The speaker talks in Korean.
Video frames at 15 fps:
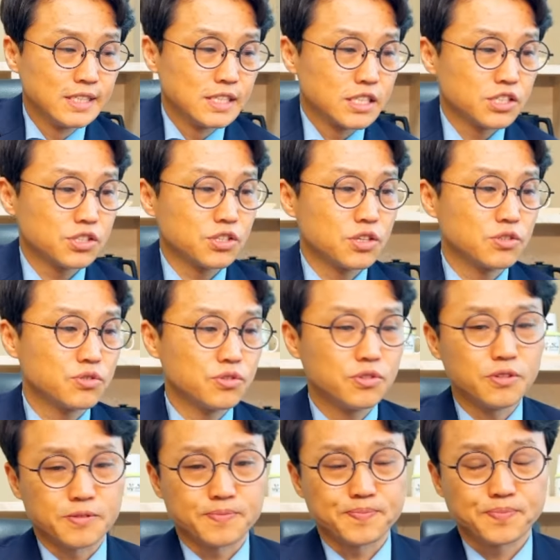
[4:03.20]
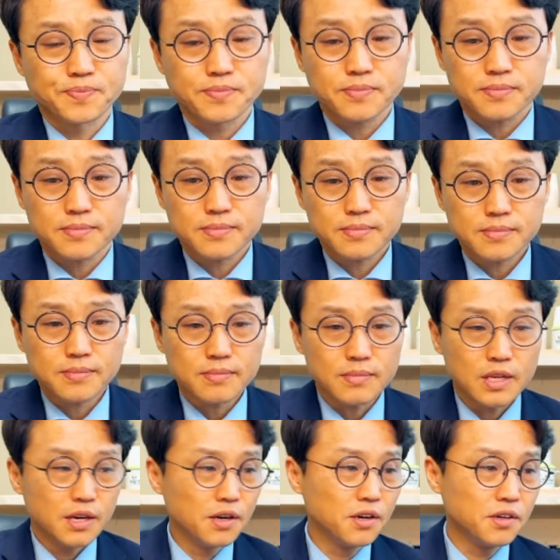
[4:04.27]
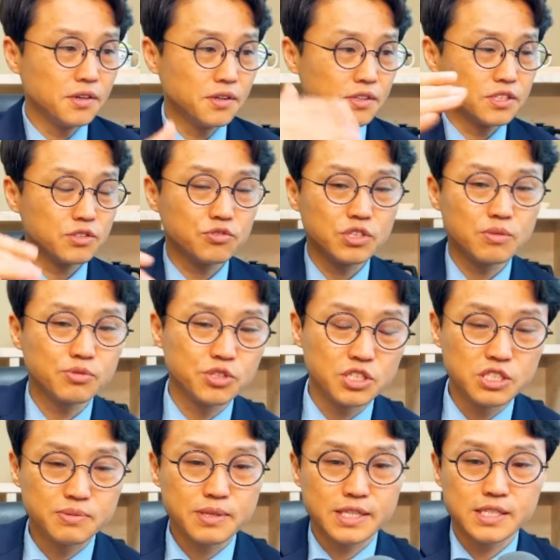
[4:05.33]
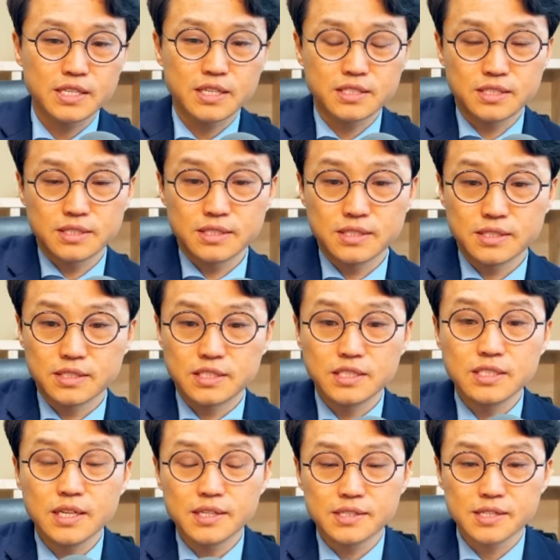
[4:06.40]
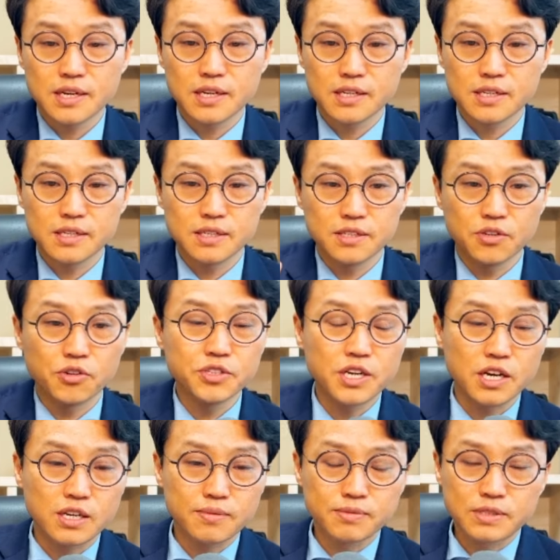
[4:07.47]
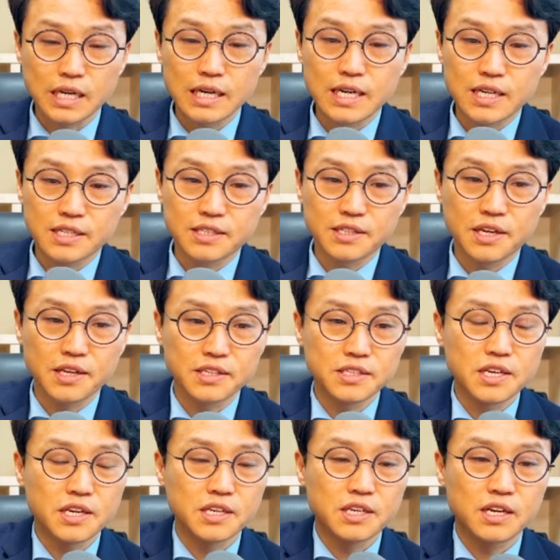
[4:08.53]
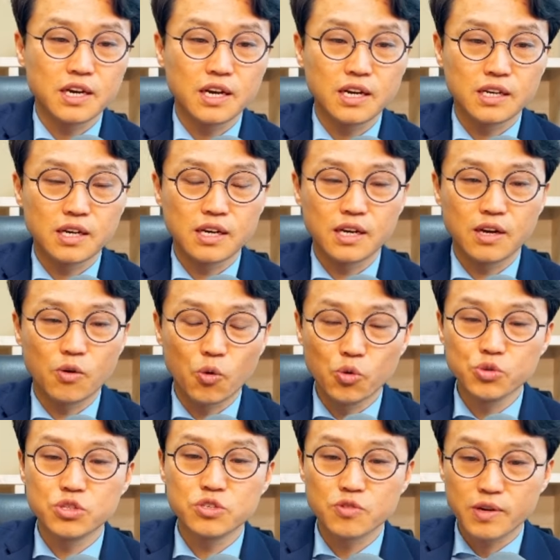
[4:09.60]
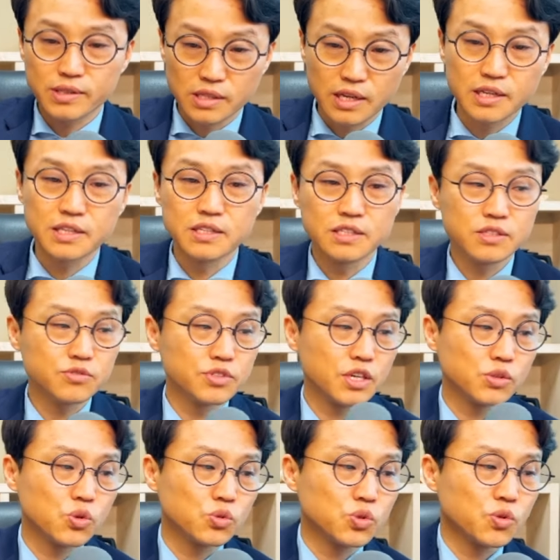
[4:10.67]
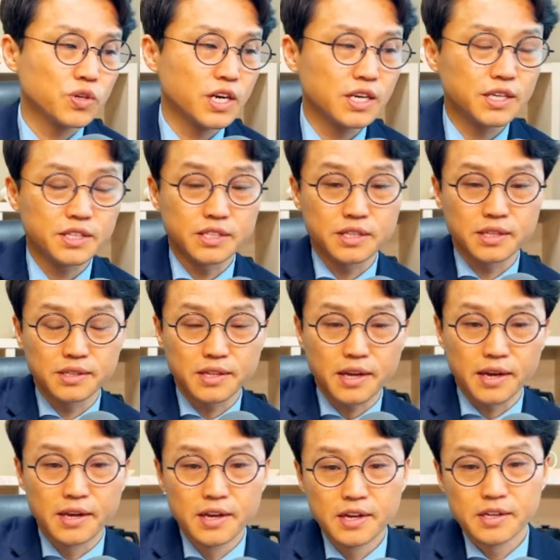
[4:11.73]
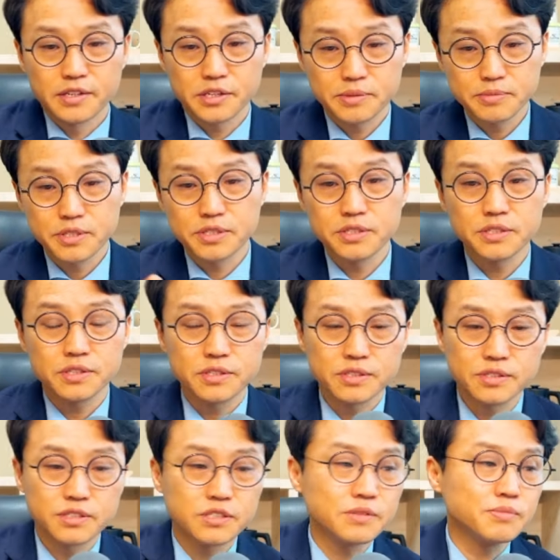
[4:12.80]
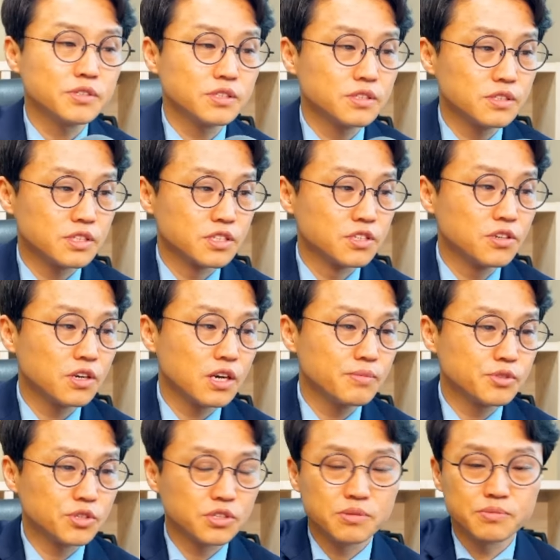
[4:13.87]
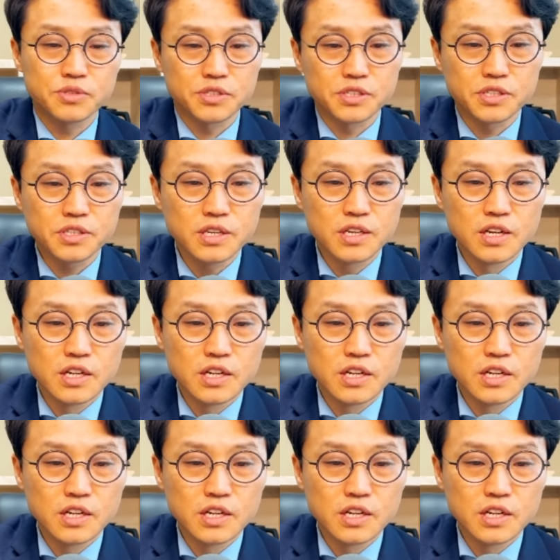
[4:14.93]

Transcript: 그래서 결국 어, 십구 장부터 이십사 장까지는 시내산 언약 단락인데, 이 얘기가 오늘과 내일 우리가 통독을 하게 될 텐데, 여러분들 이런 흐름들을 기억하면서 여러분들이